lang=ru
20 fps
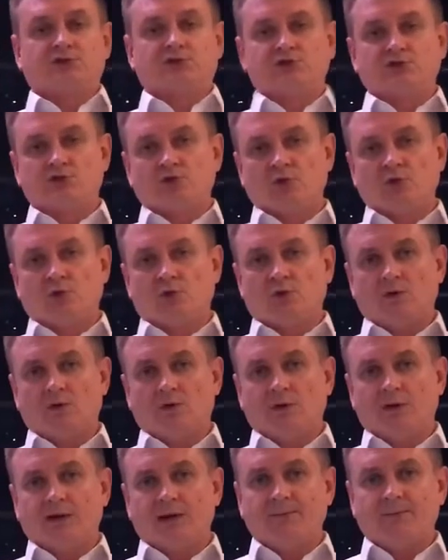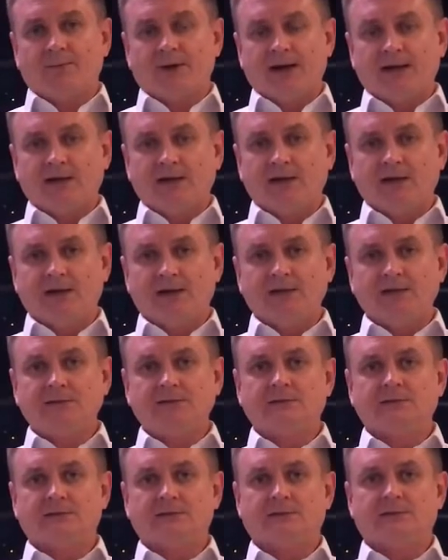что компания
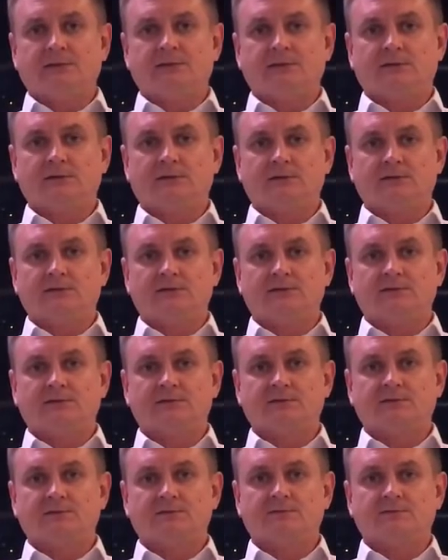э,